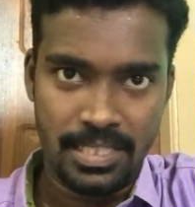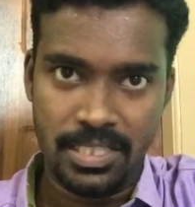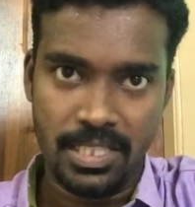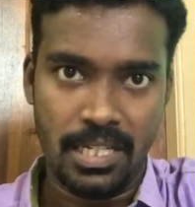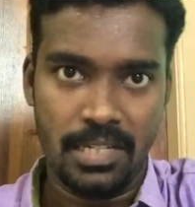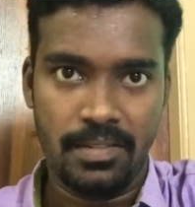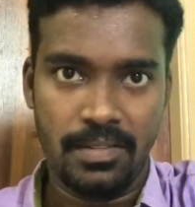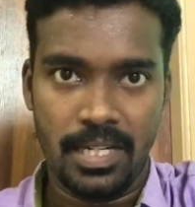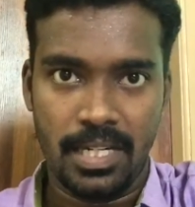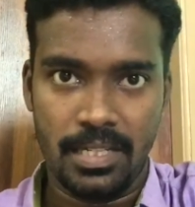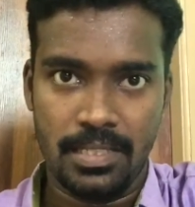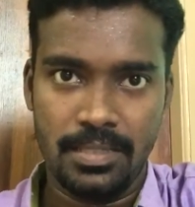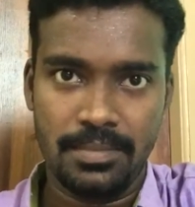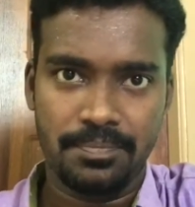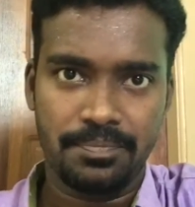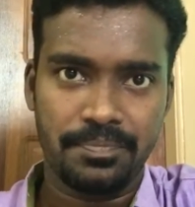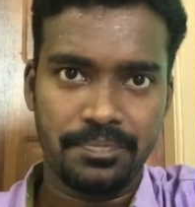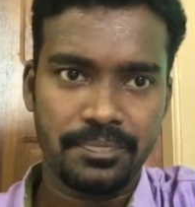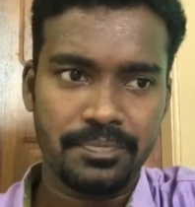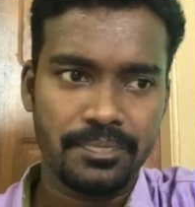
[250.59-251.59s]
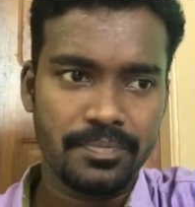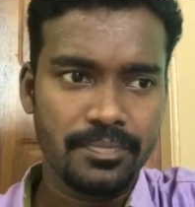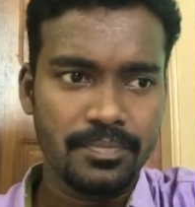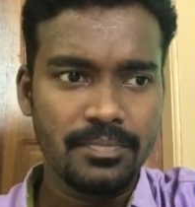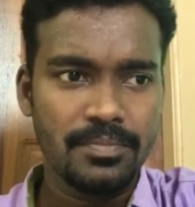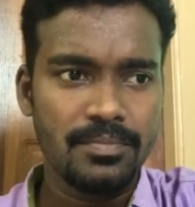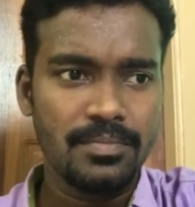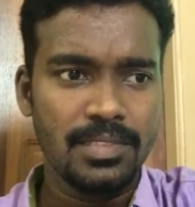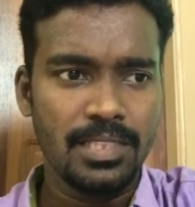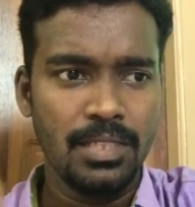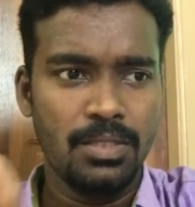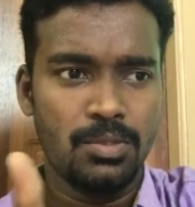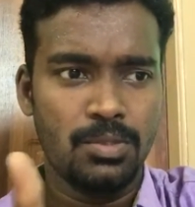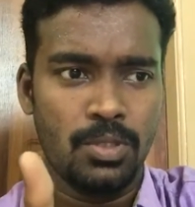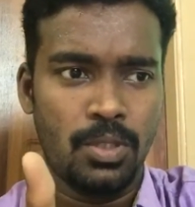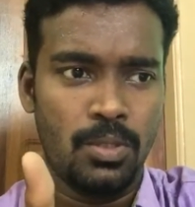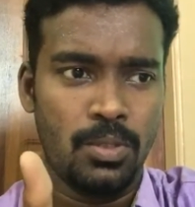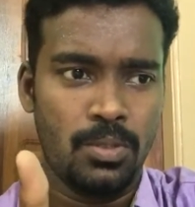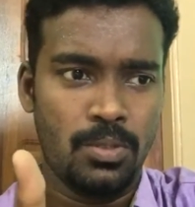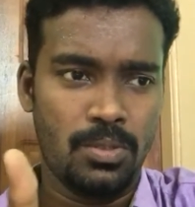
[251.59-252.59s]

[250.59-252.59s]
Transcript: ரீஜனில் வராது ஸோ